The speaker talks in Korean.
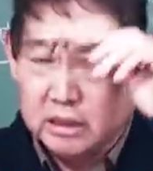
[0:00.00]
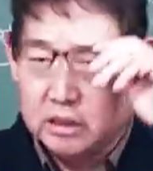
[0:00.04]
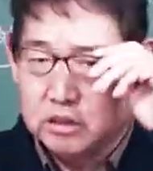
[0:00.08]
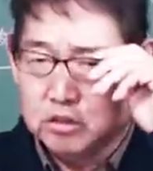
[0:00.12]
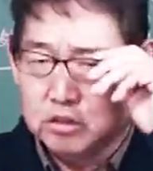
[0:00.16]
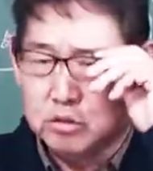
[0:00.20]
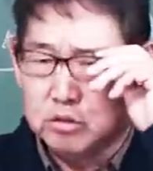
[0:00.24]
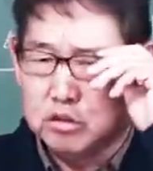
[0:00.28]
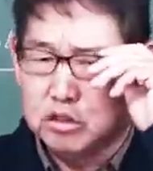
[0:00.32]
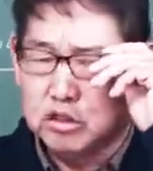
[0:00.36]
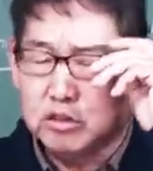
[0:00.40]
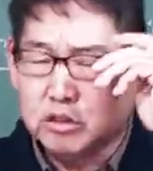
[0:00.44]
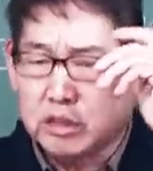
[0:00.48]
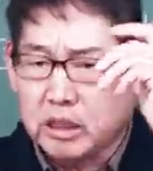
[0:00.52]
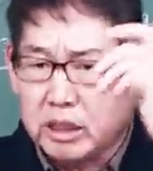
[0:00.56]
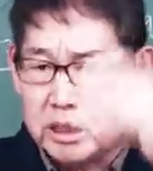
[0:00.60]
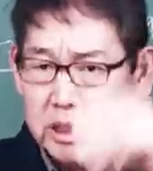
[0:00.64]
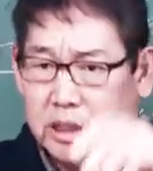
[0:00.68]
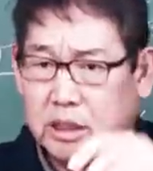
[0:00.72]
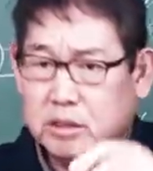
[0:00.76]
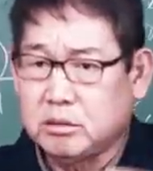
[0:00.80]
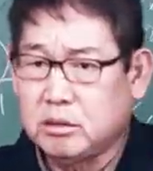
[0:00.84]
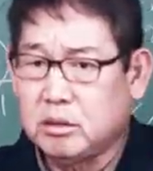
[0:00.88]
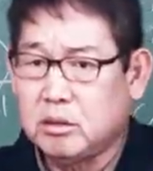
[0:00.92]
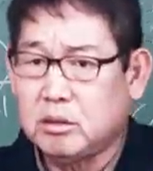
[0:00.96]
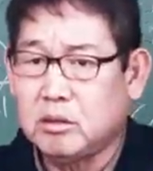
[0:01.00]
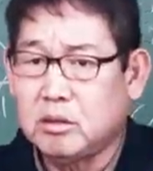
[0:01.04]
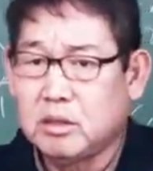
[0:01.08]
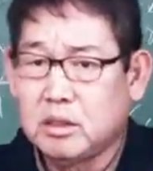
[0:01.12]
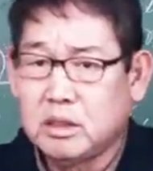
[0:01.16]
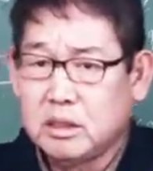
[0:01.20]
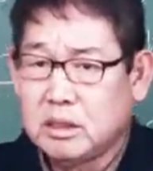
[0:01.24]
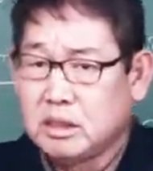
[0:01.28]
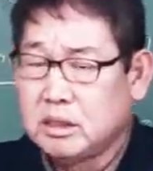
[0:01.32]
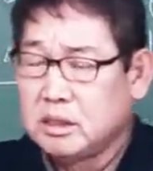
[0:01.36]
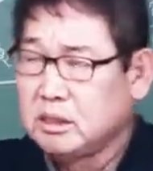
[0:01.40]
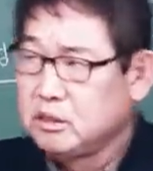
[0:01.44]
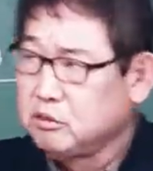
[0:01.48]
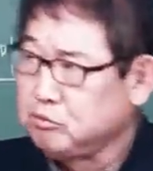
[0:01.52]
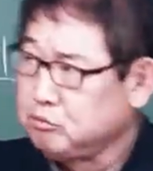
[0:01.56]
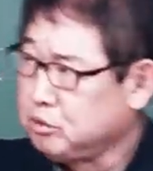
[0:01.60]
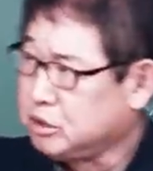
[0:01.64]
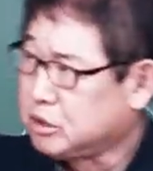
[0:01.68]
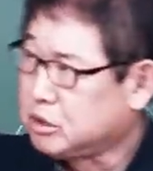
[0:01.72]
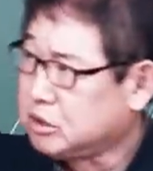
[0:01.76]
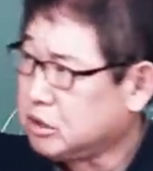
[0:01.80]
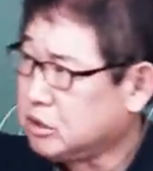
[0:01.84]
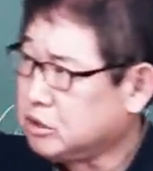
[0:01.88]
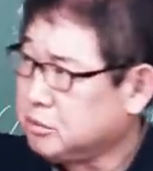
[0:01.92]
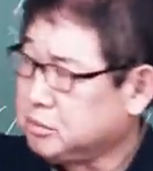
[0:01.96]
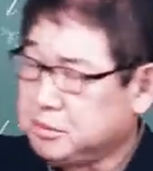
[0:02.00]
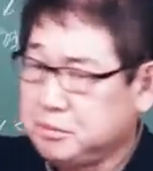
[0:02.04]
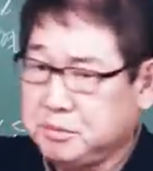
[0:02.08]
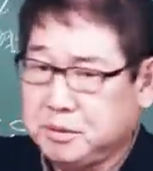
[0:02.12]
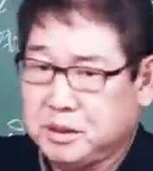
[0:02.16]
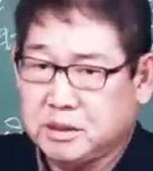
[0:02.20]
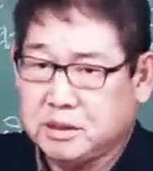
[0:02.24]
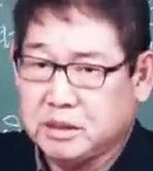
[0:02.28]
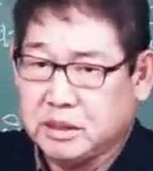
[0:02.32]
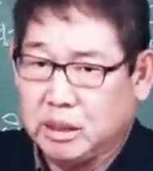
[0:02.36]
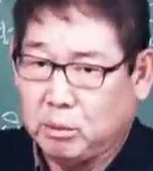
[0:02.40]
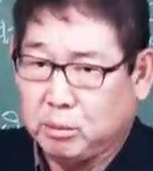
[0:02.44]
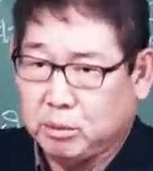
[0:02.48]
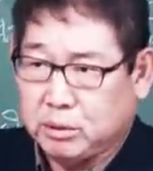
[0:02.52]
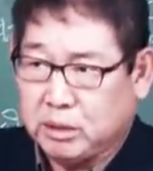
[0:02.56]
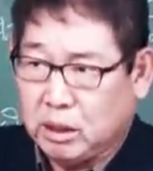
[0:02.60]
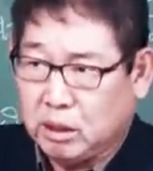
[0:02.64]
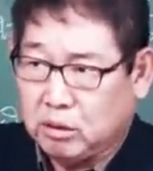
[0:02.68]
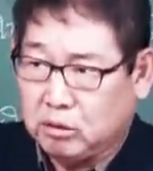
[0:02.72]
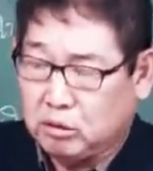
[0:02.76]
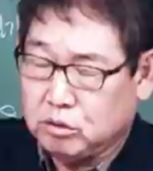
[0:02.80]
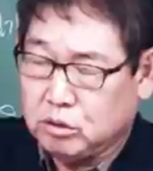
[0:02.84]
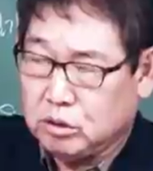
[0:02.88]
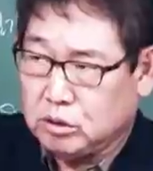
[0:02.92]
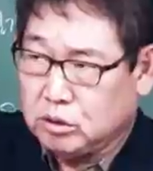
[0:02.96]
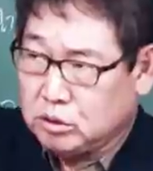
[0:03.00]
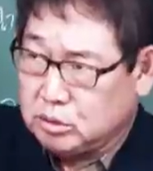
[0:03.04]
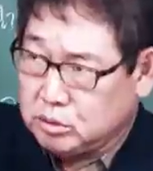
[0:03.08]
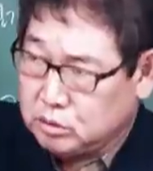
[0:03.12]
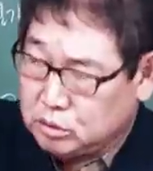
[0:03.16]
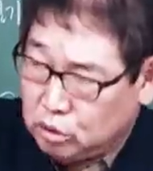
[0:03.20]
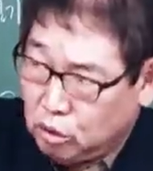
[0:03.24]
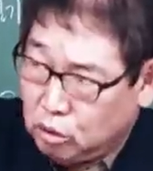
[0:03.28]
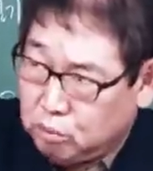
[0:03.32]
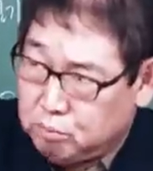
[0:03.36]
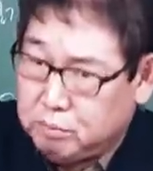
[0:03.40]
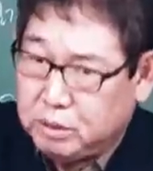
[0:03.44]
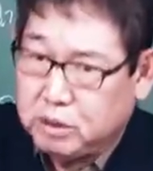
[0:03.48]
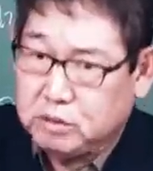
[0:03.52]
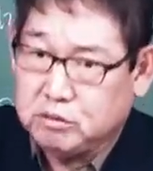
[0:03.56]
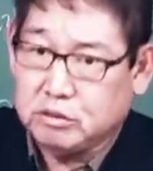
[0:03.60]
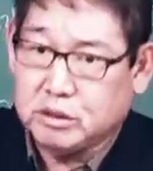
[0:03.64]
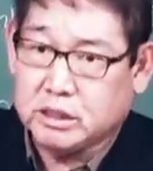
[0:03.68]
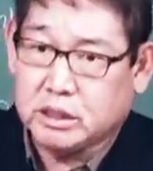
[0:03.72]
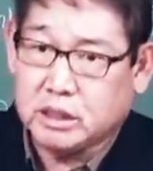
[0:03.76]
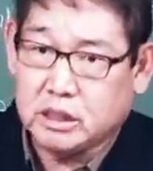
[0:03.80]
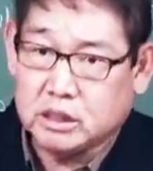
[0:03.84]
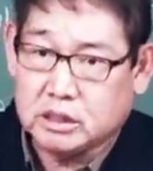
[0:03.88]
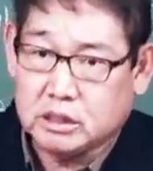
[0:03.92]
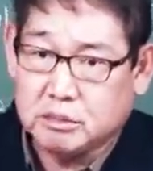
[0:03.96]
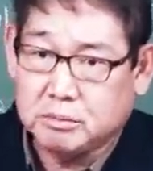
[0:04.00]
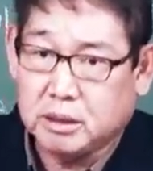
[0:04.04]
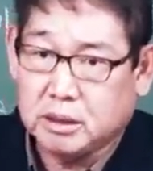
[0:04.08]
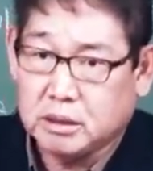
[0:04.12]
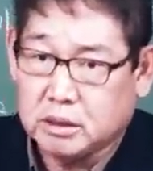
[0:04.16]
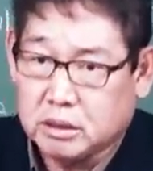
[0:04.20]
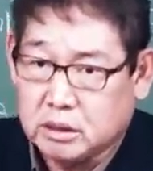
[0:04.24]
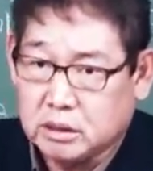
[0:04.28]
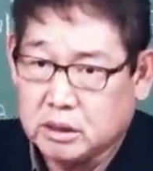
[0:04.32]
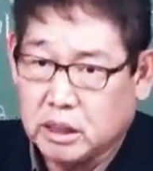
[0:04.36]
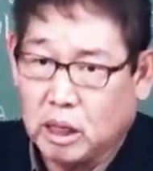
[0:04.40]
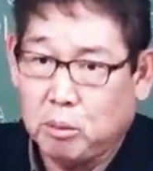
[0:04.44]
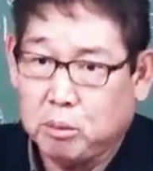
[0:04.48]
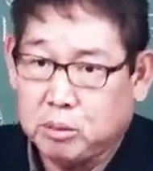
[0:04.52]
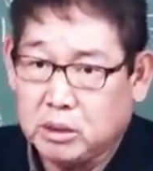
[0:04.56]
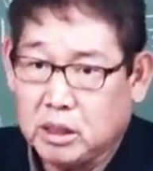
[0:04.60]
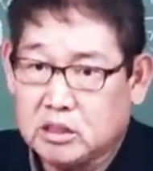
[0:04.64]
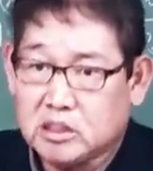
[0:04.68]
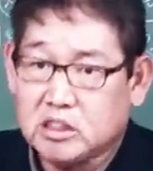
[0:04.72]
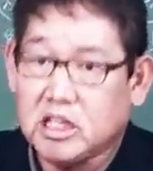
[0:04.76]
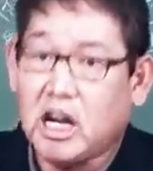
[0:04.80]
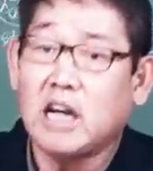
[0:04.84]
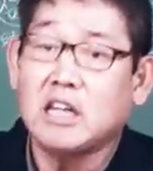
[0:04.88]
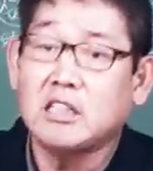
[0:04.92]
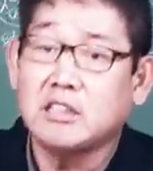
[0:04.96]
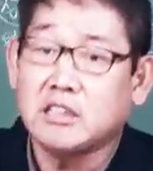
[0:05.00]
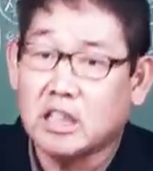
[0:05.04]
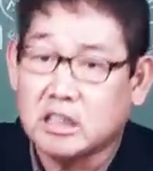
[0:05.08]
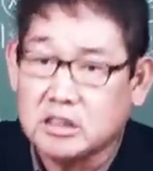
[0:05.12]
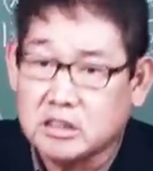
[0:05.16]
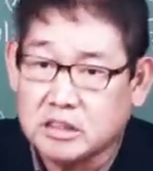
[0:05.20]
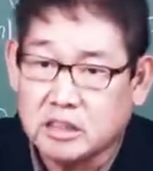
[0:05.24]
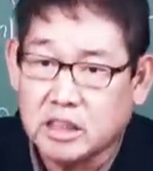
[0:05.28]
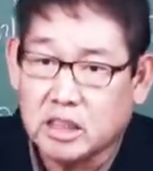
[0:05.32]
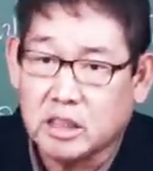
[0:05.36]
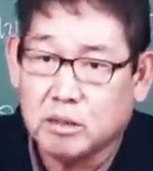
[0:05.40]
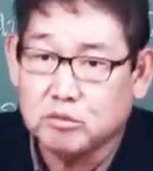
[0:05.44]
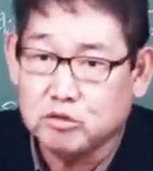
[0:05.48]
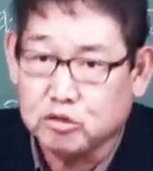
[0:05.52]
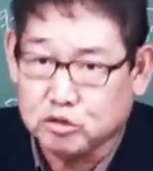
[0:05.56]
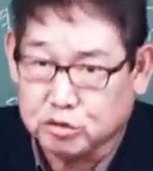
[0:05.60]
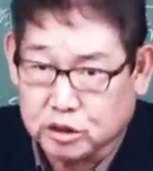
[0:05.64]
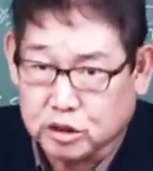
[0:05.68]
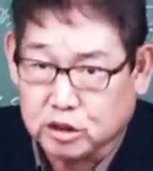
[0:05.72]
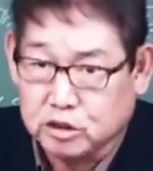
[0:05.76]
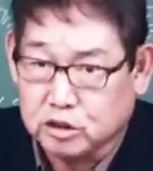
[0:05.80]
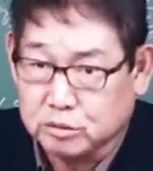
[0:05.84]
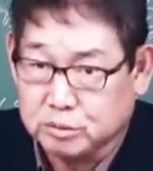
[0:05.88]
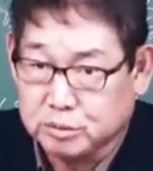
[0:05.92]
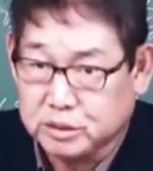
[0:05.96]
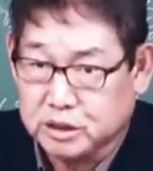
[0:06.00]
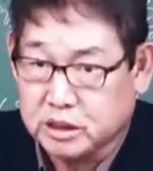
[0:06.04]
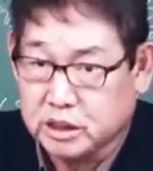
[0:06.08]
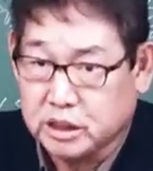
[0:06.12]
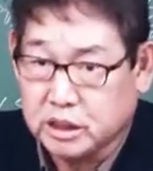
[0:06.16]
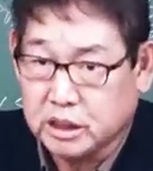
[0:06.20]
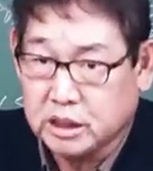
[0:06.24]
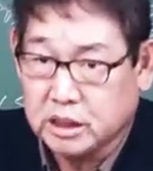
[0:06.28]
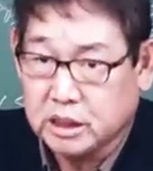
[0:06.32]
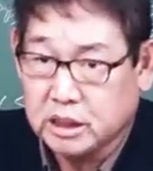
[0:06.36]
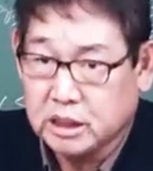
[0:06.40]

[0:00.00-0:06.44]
지금 쉽게 얘기해서 윗그룹이면 나보다 선배도 있겠지만 나보다 잘 사는 사람도 윗그룹이지.